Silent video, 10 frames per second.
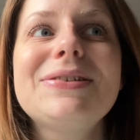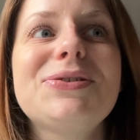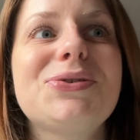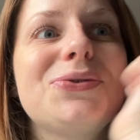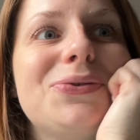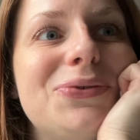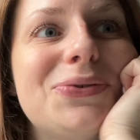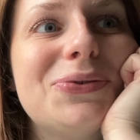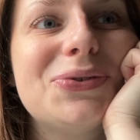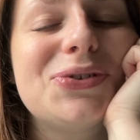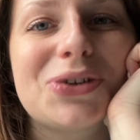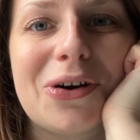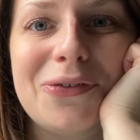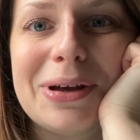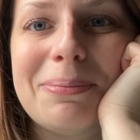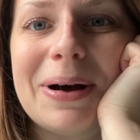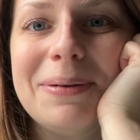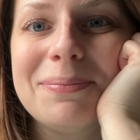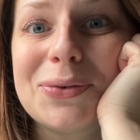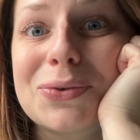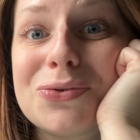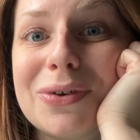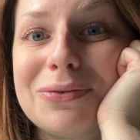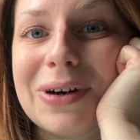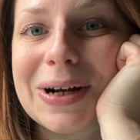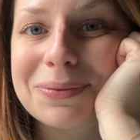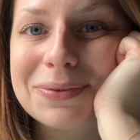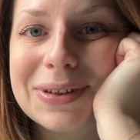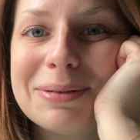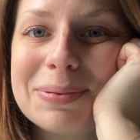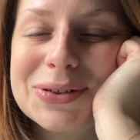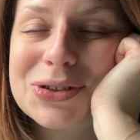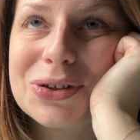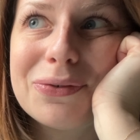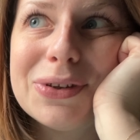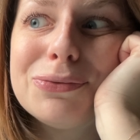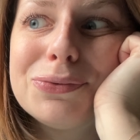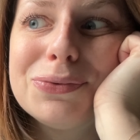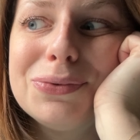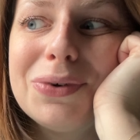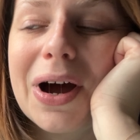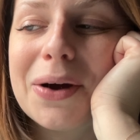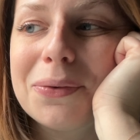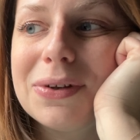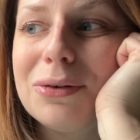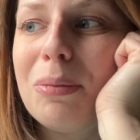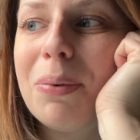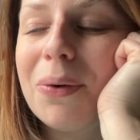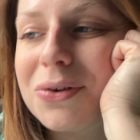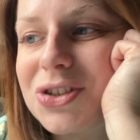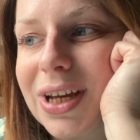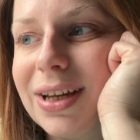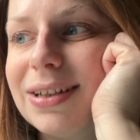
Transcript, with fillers: Je j'en reviens pas, donc je vais vous raconter parce que j'ai envie de vous raconter le projet,